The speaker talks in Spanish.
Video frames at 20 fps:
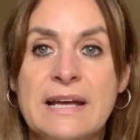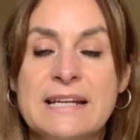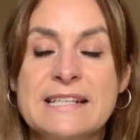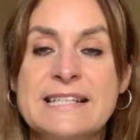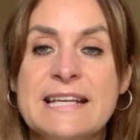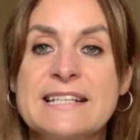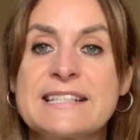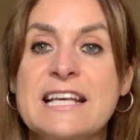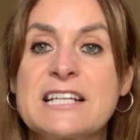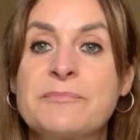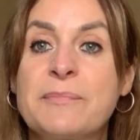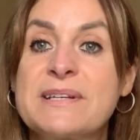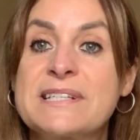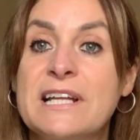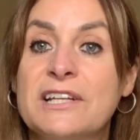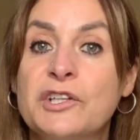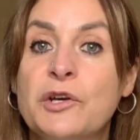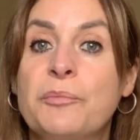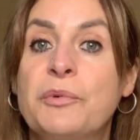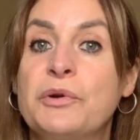Si estás
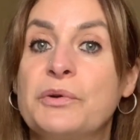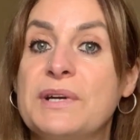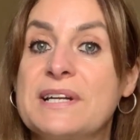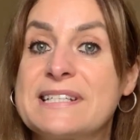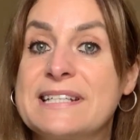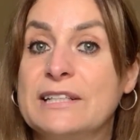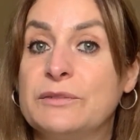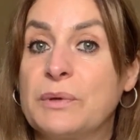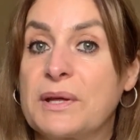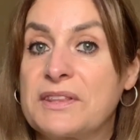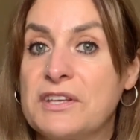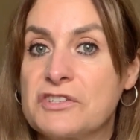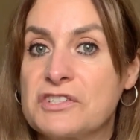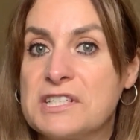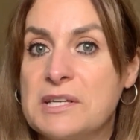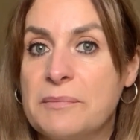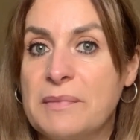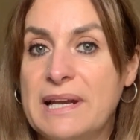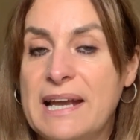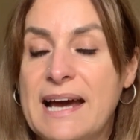pasando por una situación
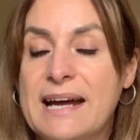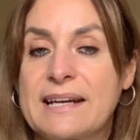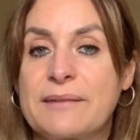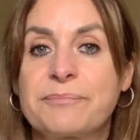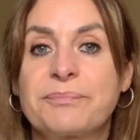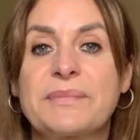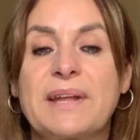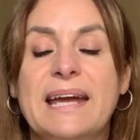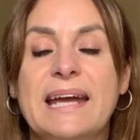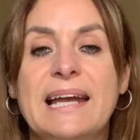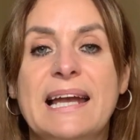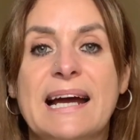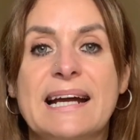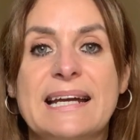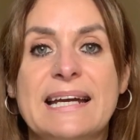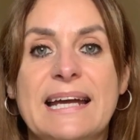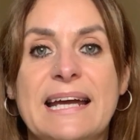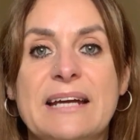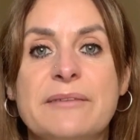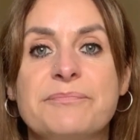similar en la
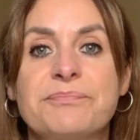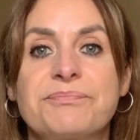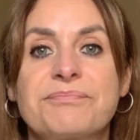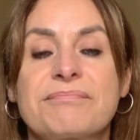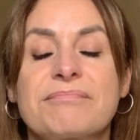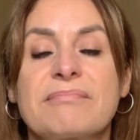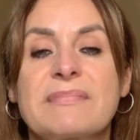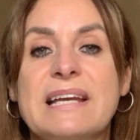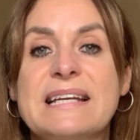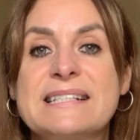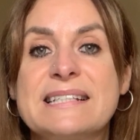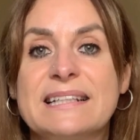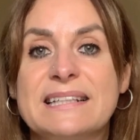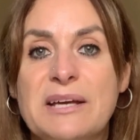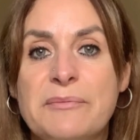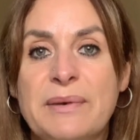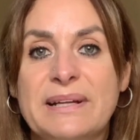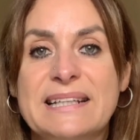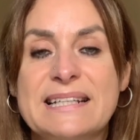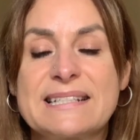que este
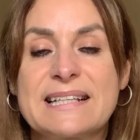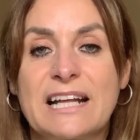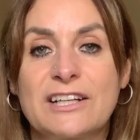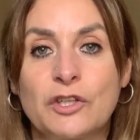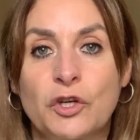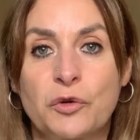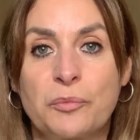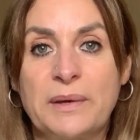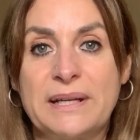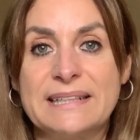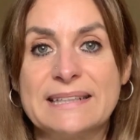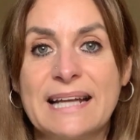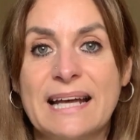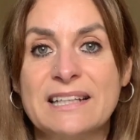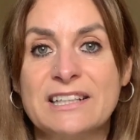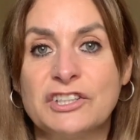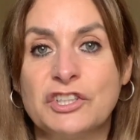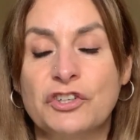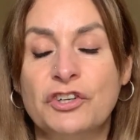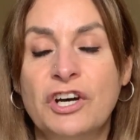tema te está
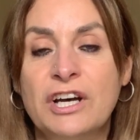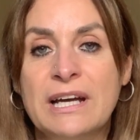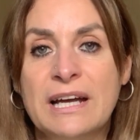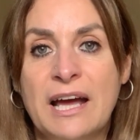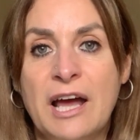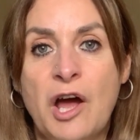atormentando,